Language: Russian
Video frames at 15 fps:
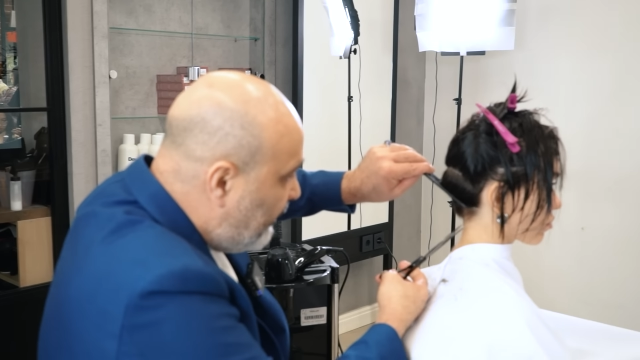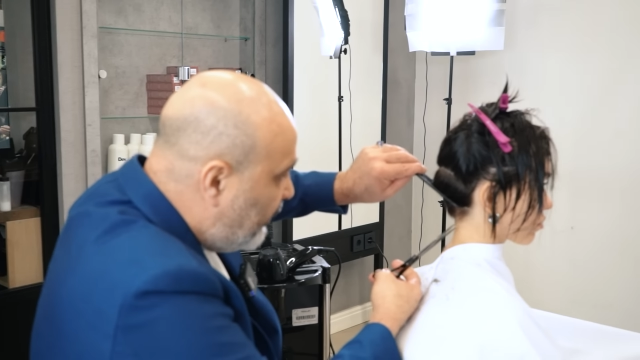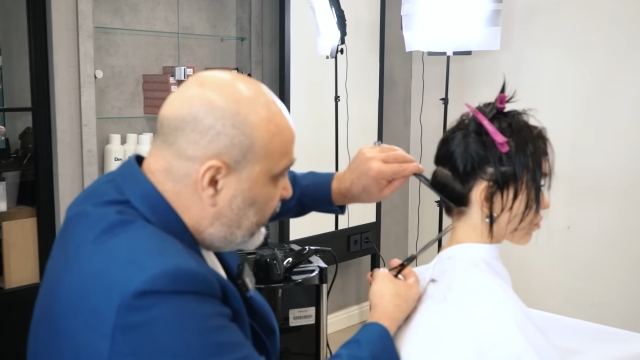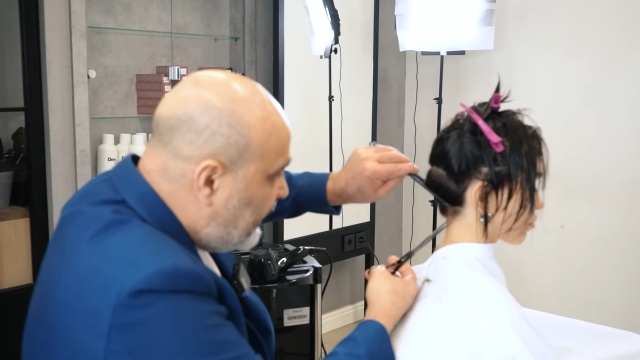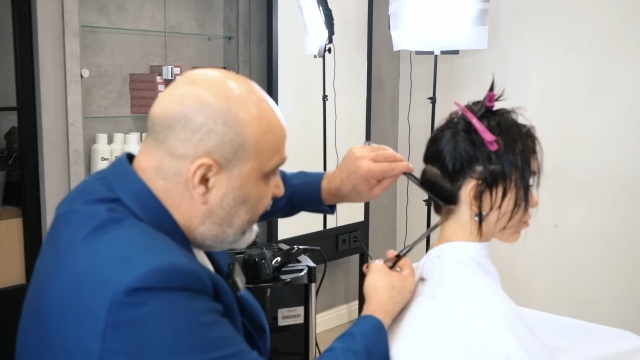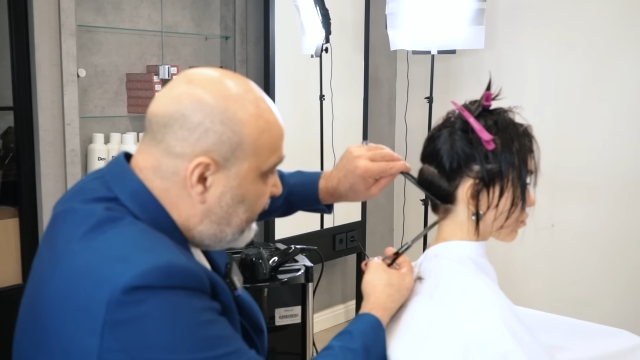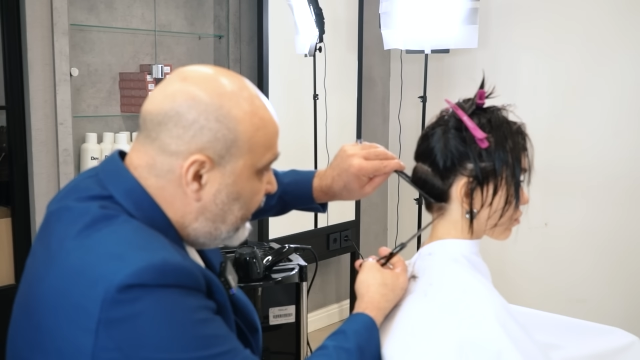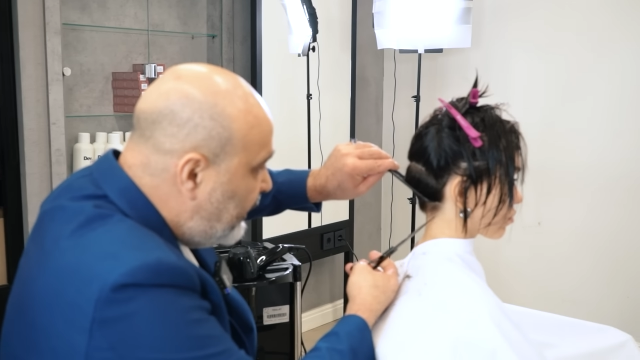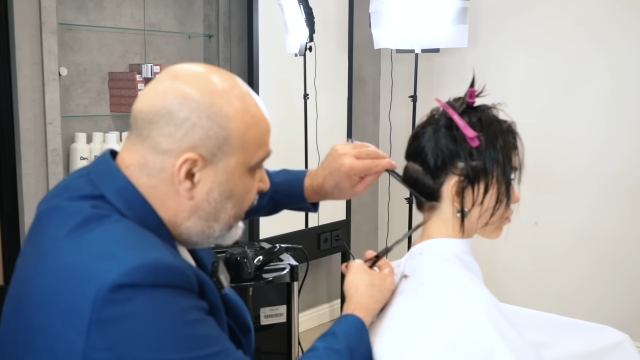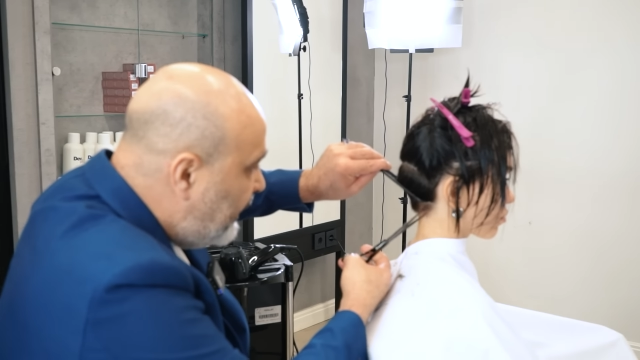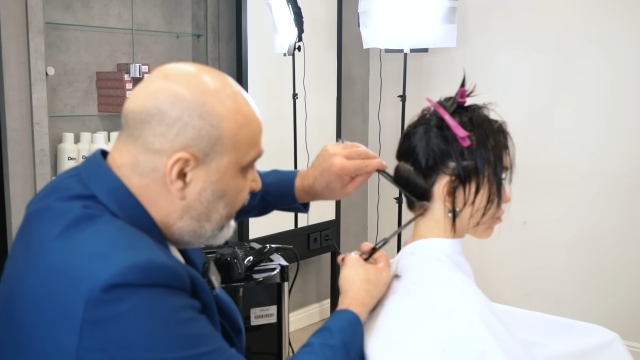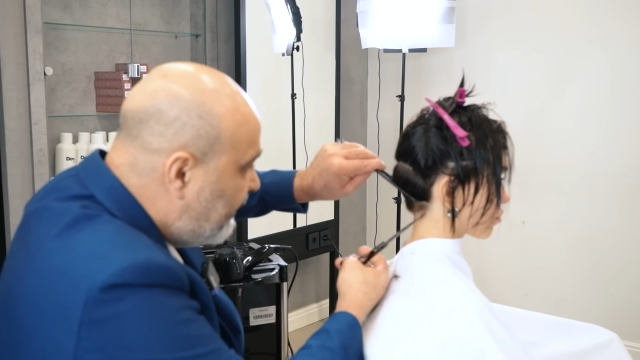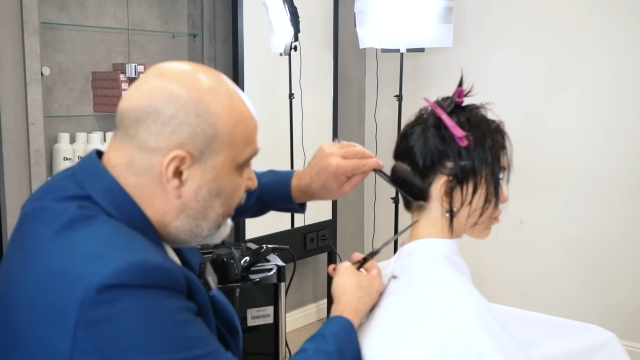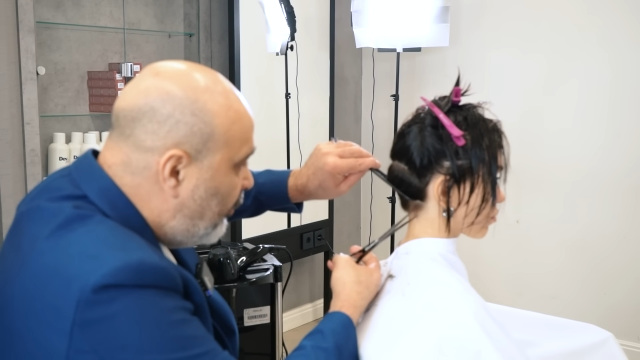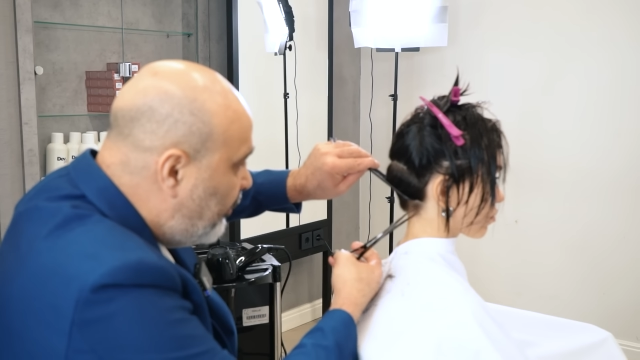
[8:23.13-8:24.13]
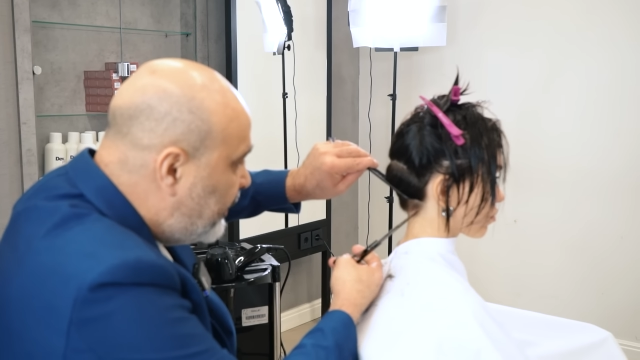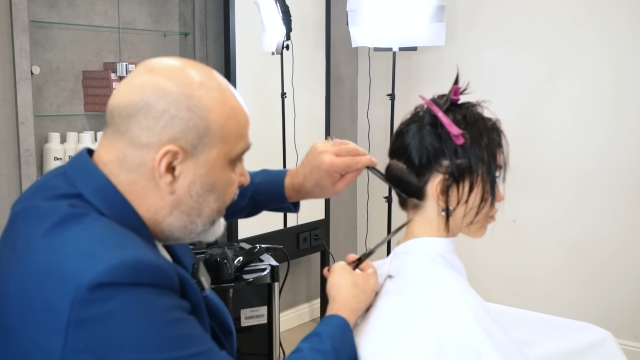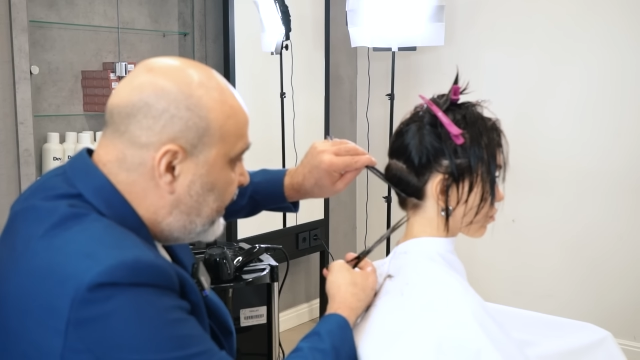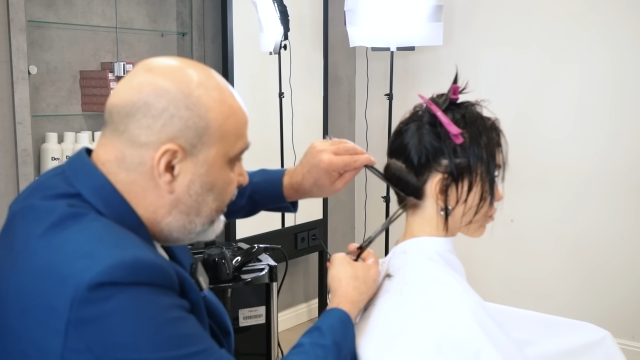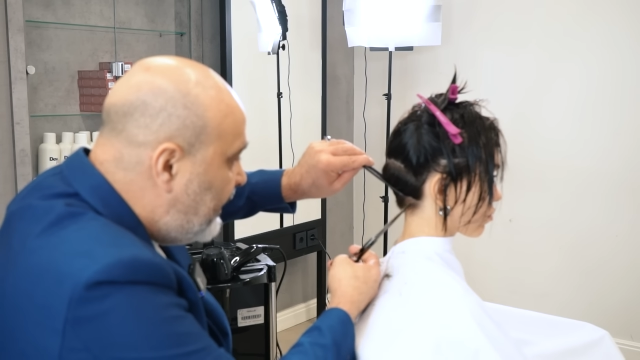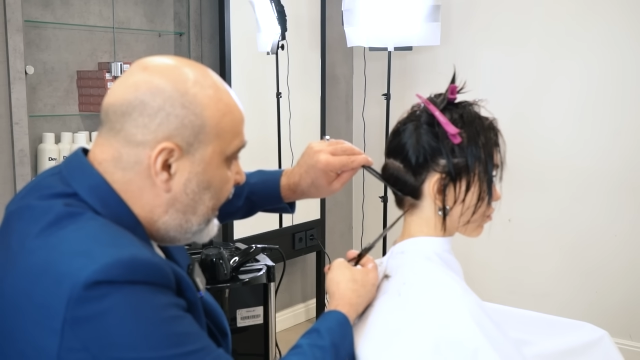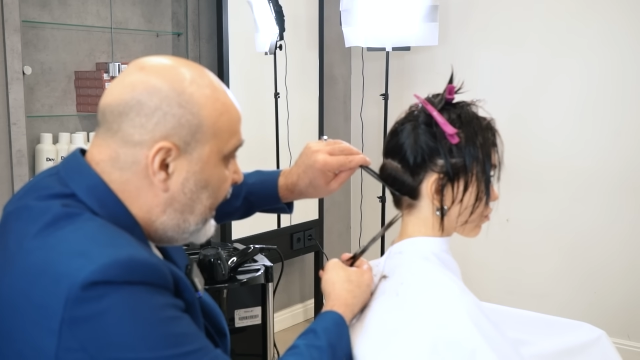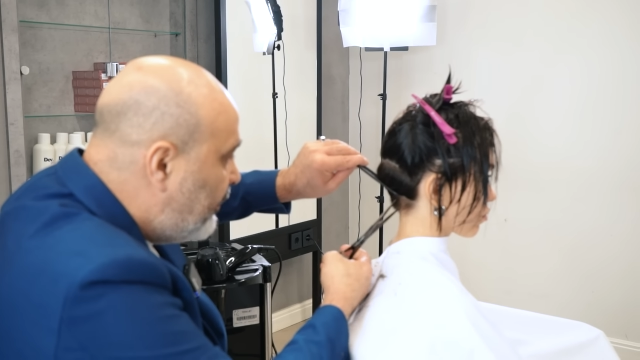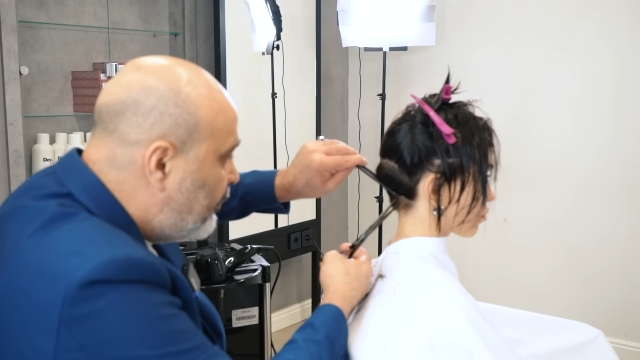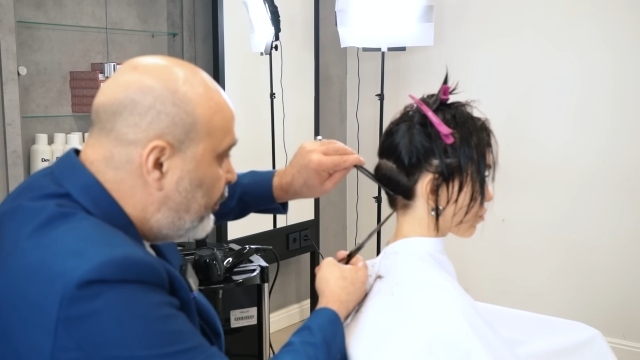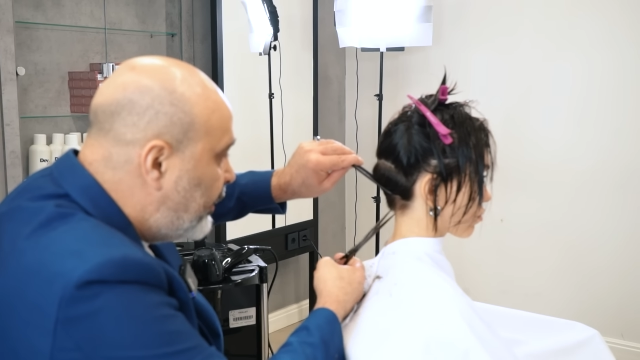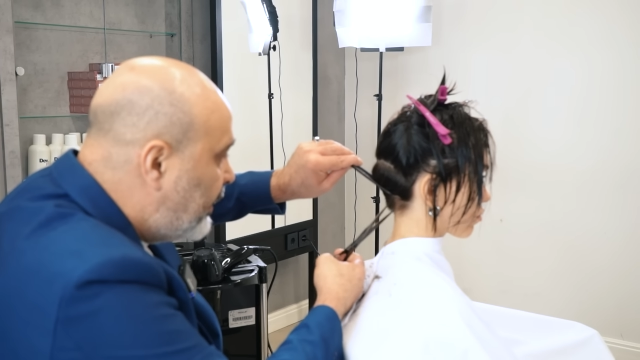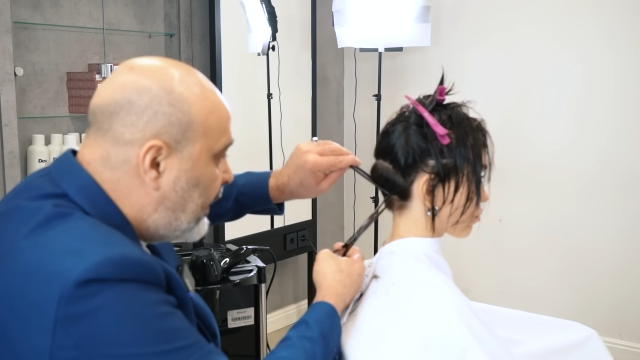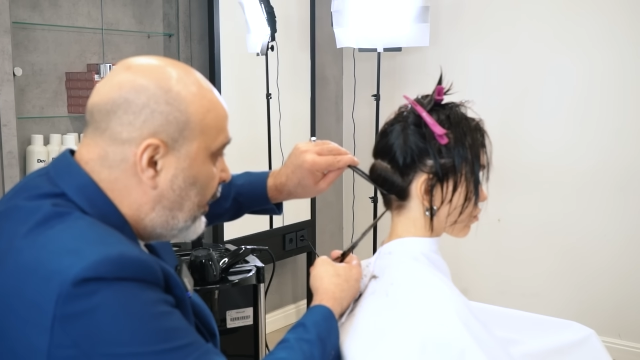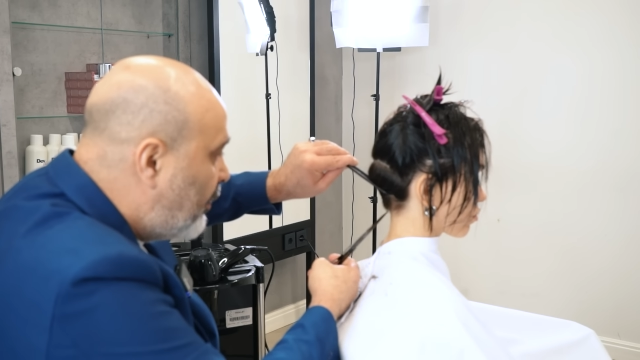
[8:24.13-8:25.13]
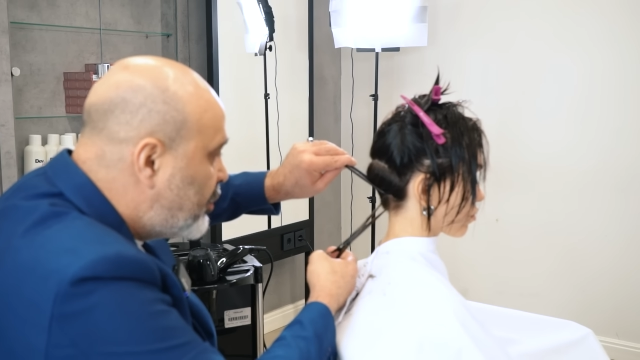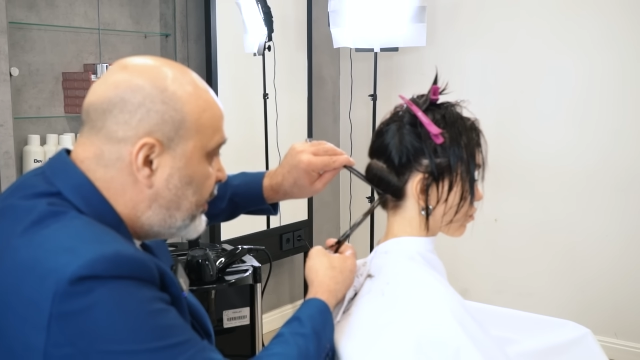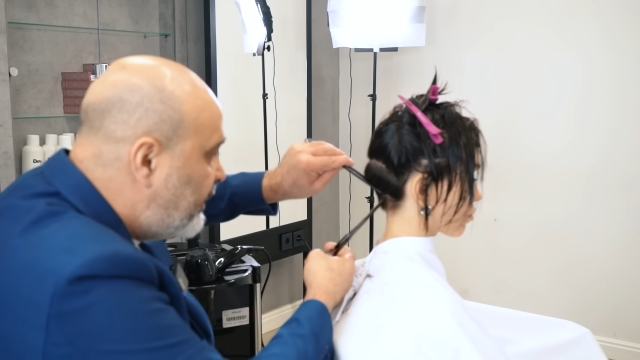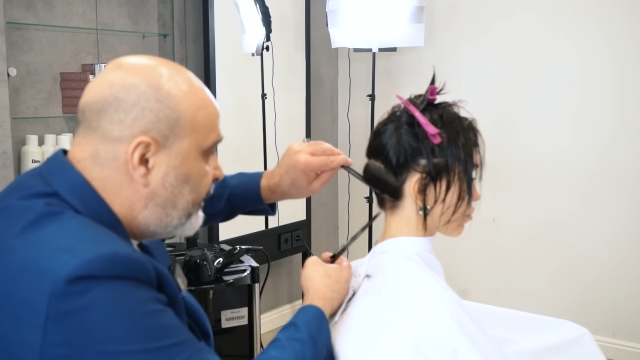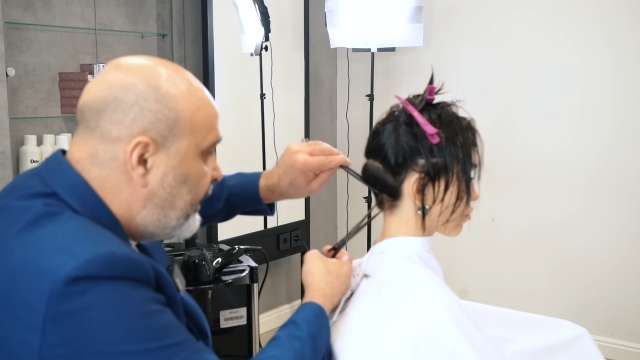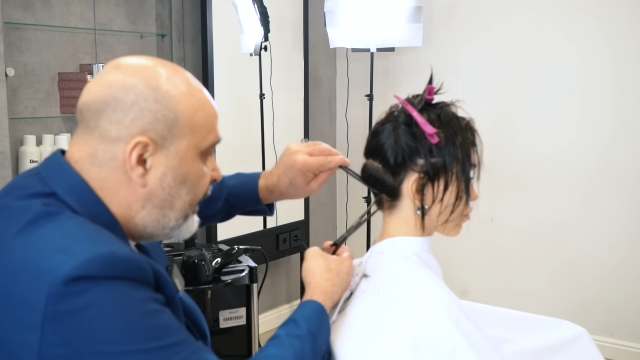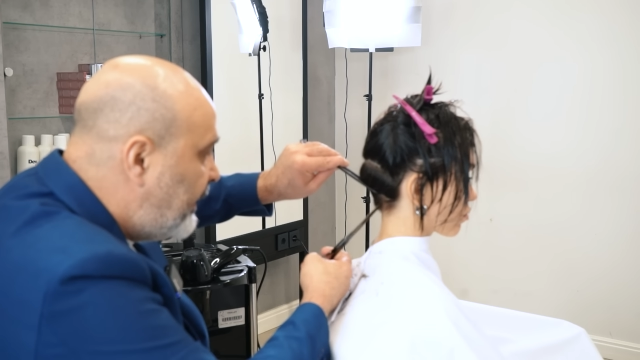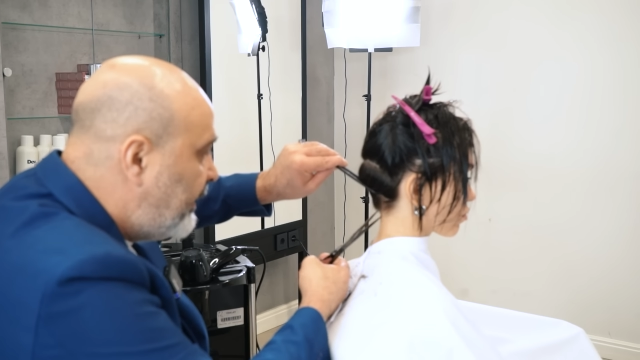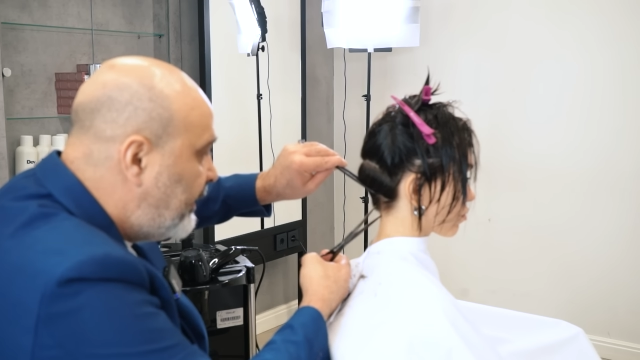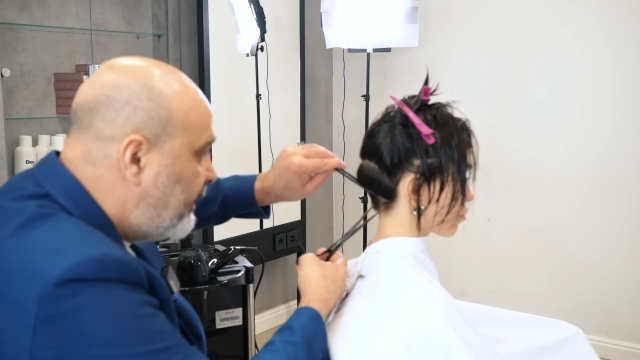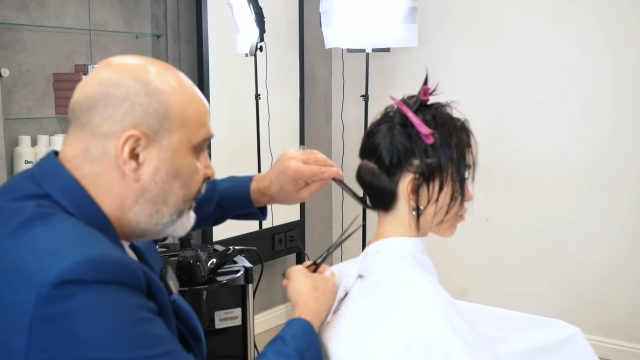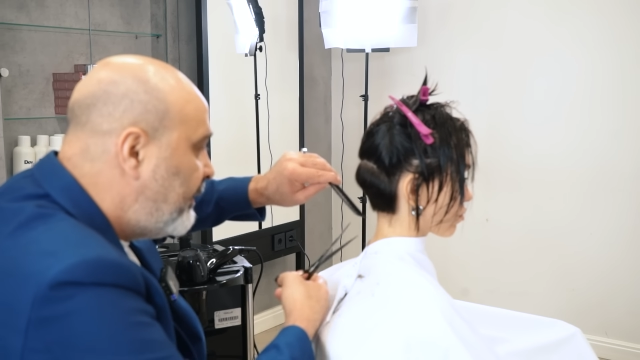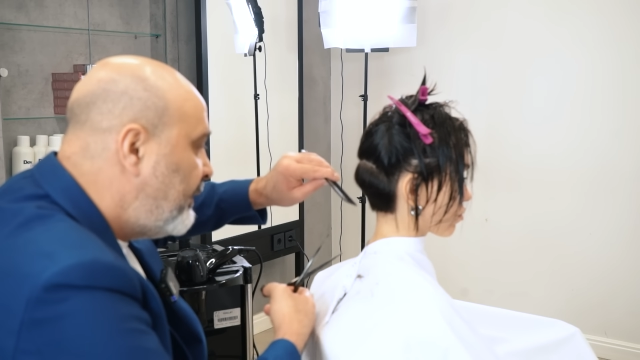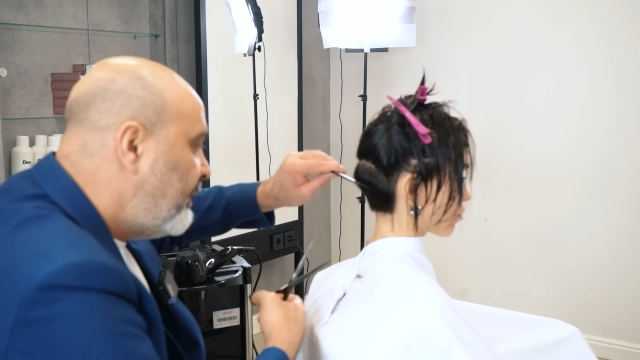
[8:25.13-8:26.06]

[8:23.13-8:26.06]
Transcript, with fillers: Вот если они не злоупотребляют, у них хорошее зрение.